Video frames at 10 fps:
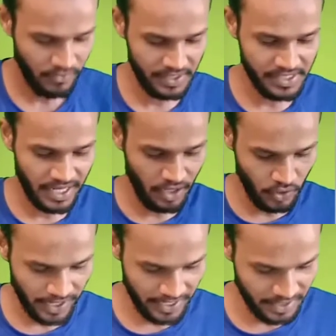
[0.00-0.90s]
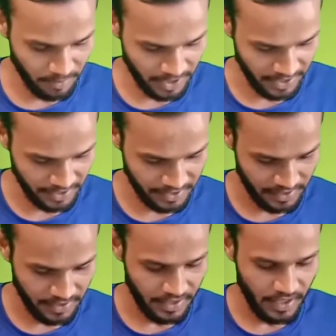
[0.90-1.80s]
वे सारे लोग एकदम करेक्ट
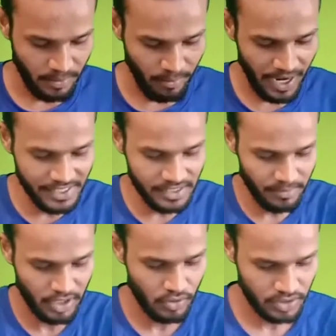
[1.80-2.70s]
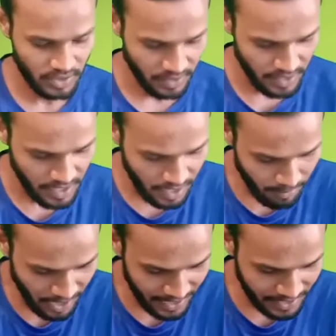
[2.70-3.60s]
बाईस नंबर क्वेश्चन
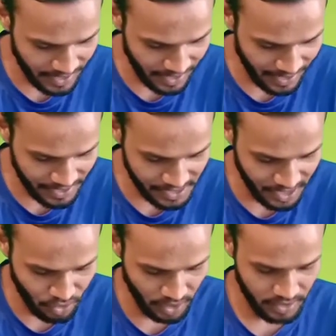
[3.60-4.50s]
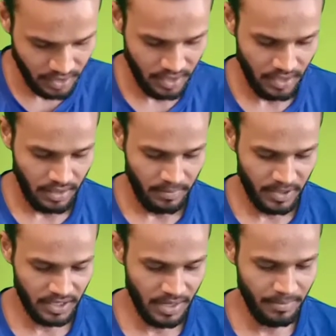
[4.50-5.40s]
भारत का राष्ट्रीय ध्वज
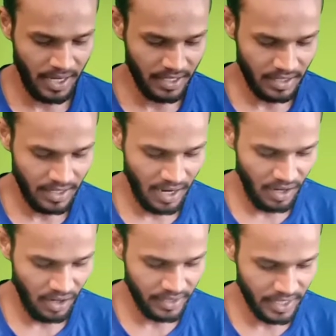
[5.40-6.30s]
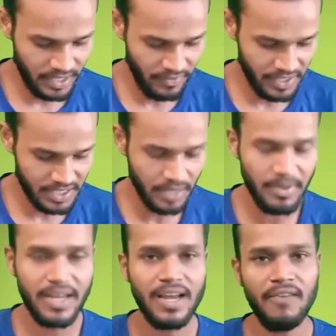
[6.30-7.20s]
प्रथम बार लाहौर अधिवेशन
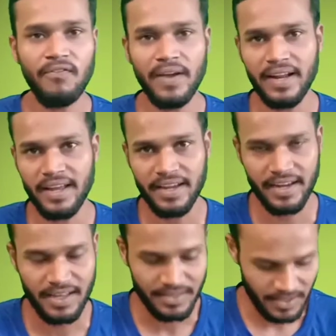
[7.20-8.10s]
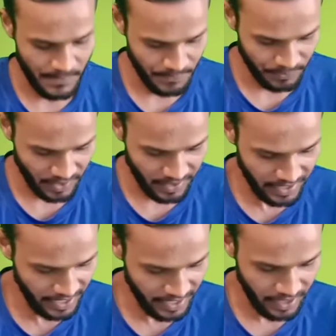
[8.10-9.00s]
में कब फहराया गया था
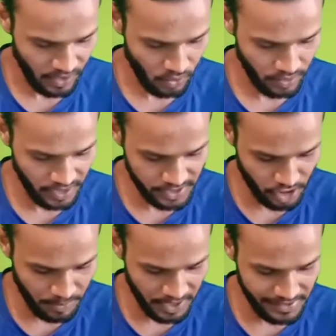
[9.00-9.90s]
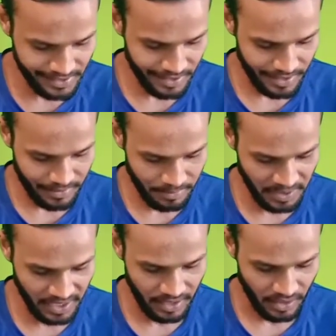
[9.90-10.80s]
ए 1920
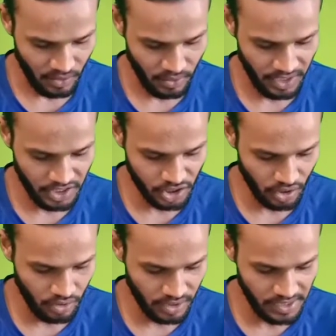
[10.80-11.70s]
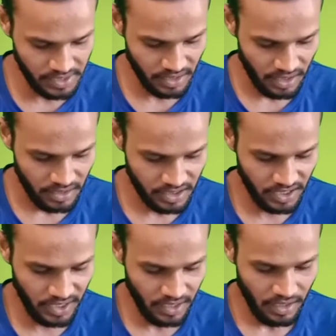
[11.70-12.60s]
बी उन्नीस
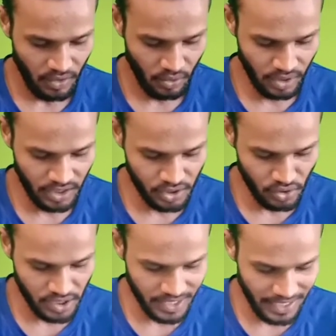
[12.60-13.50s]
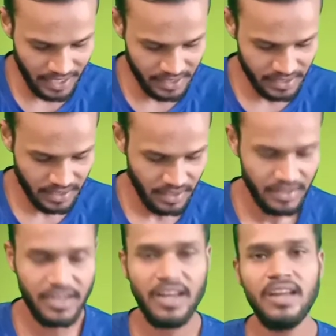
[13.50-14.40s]
सी उन्नीस
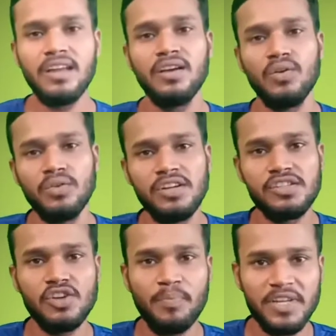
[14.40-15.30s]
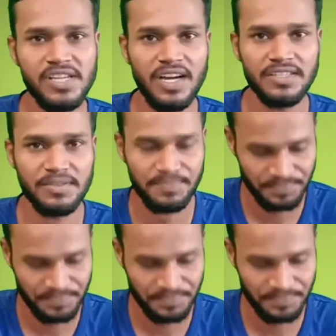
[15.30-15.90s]
डी 1950